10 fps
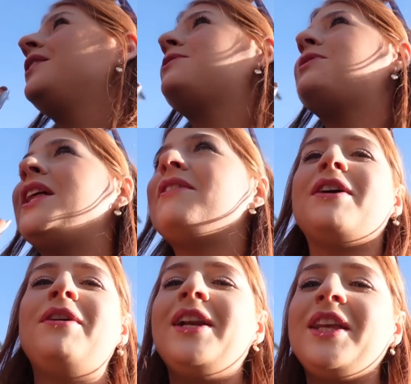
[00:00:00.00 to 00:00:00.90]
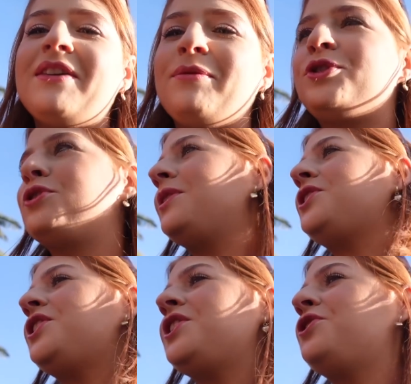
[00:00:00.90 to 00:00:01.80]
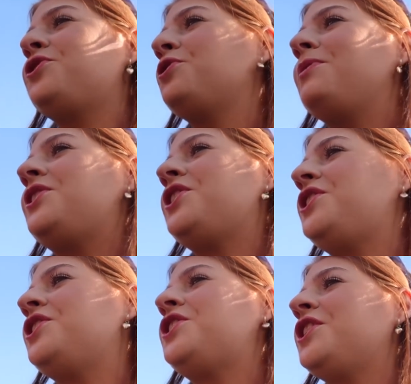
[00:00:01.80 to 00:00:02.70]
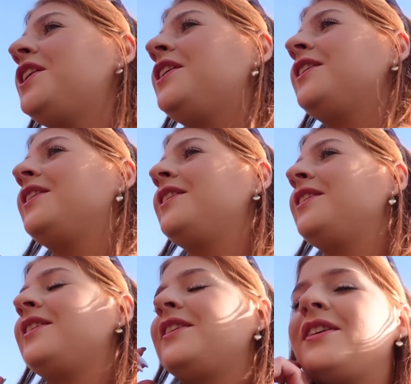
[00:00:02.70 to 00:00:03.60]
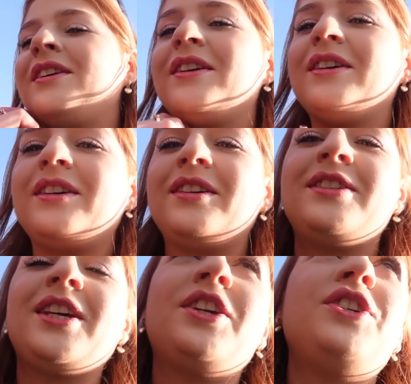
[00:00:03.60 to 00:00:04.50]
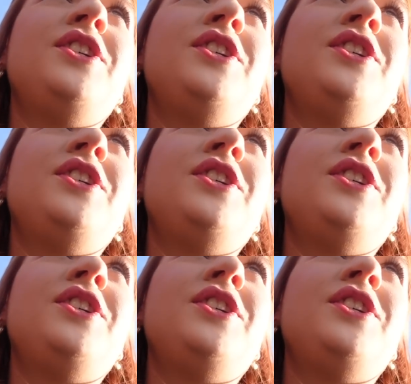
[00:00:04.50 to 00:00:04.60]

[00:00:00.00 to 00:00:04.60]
Sprzedawał, ale nie wiem, od 7.30 do 7.33? To jest jakiś